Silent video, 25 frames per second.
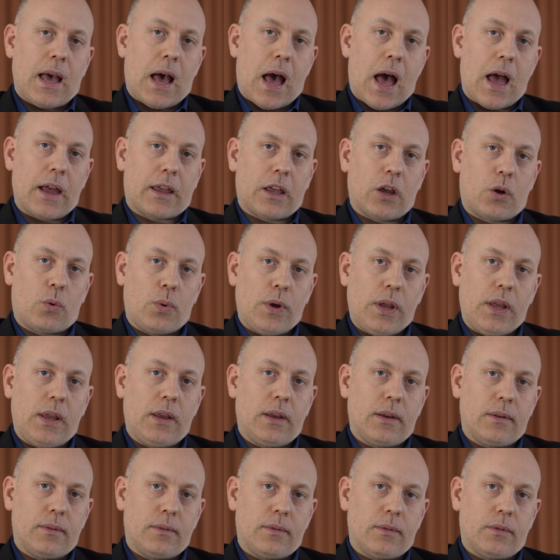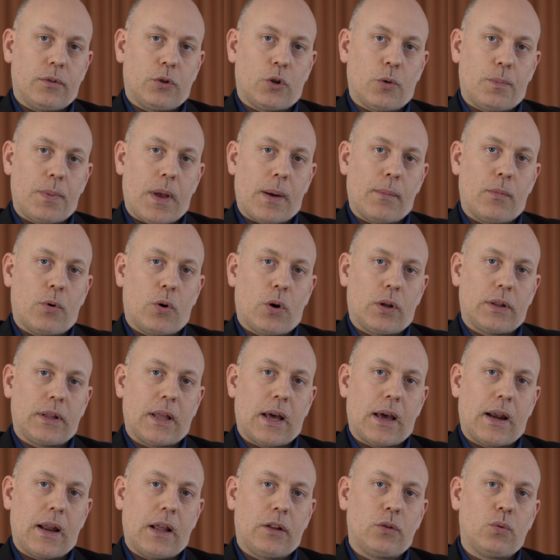Anche qui dobbiamo
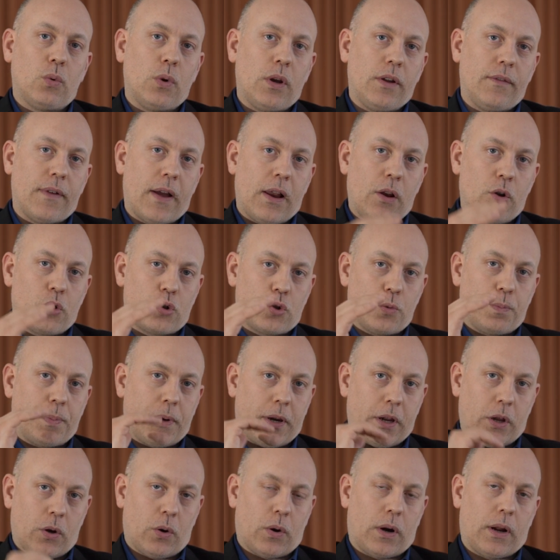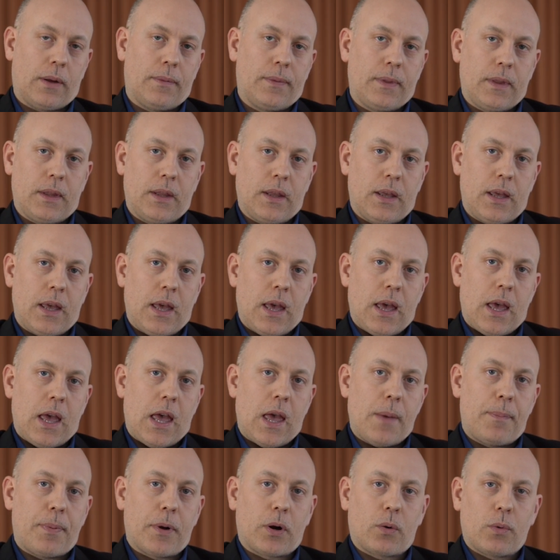andare ad un livello superiore
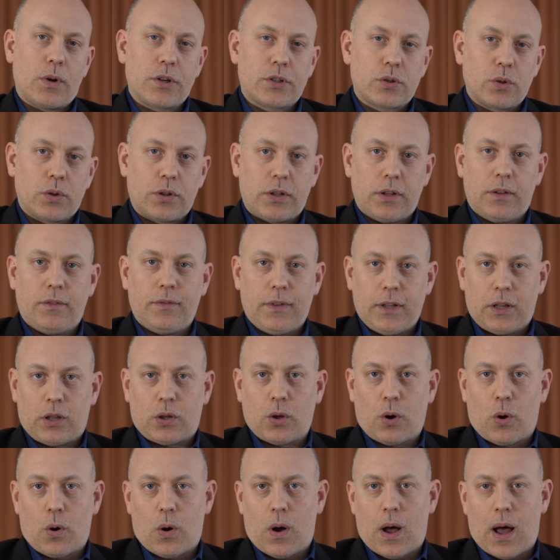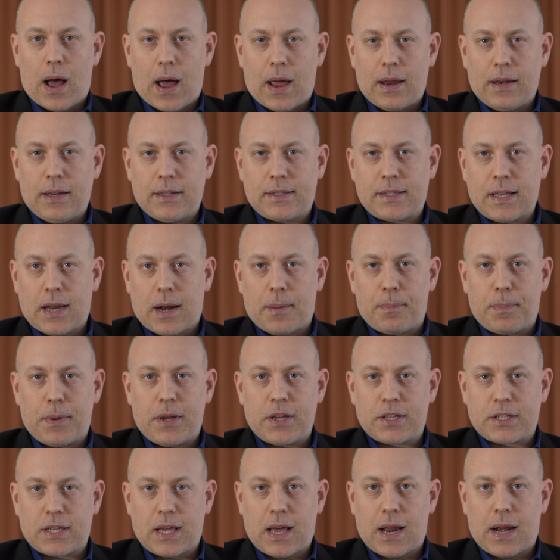e per questo ti invito a iniziare a
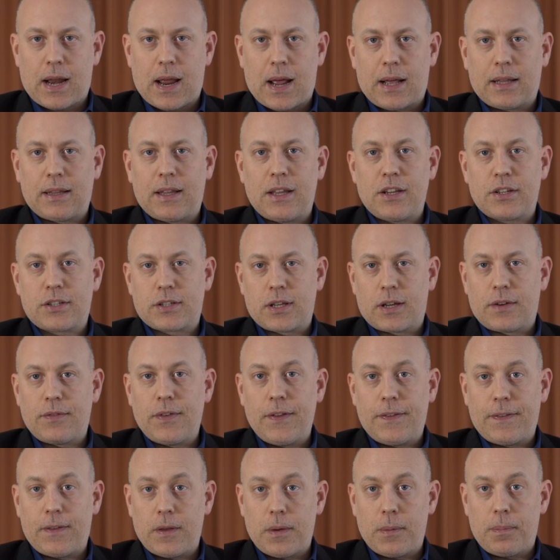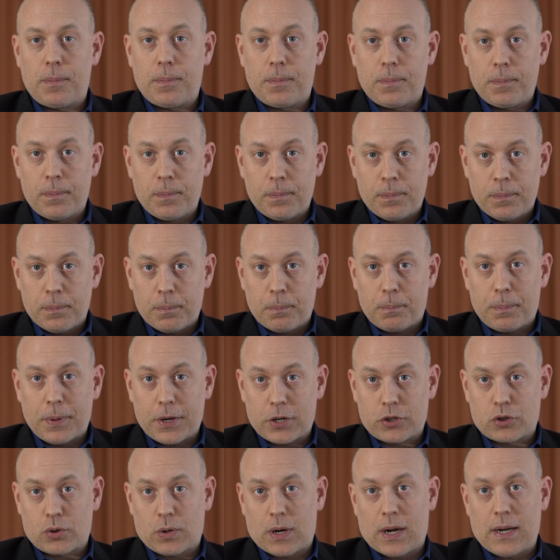pensare a dei servizi
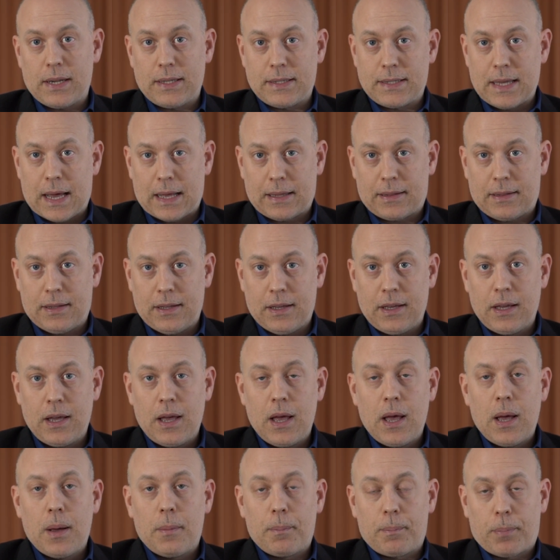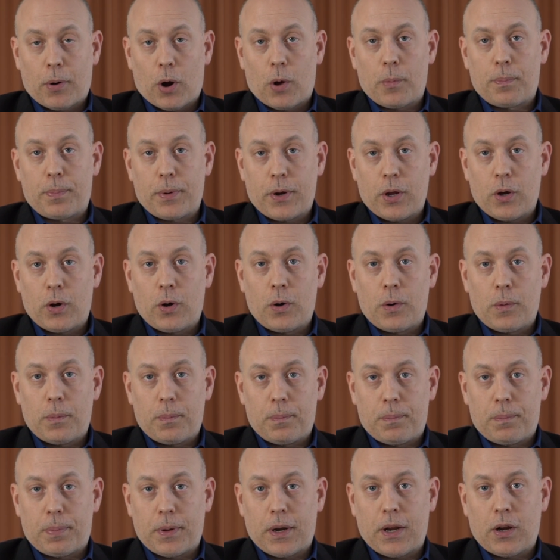personalizzati
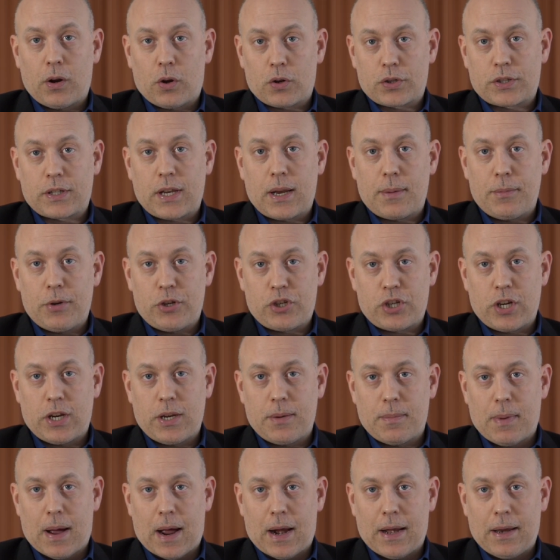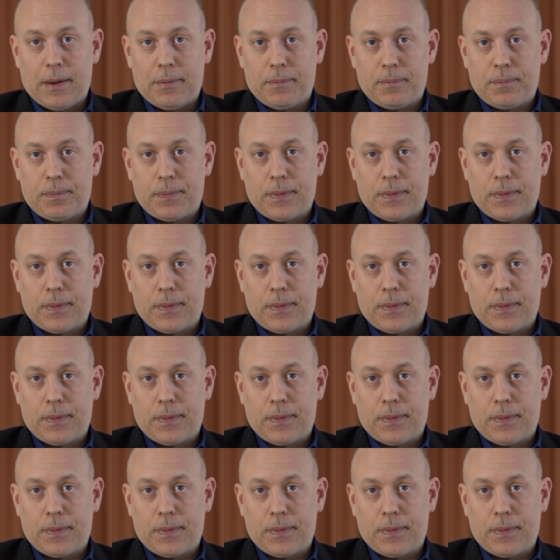proprio per i nostri amici animali.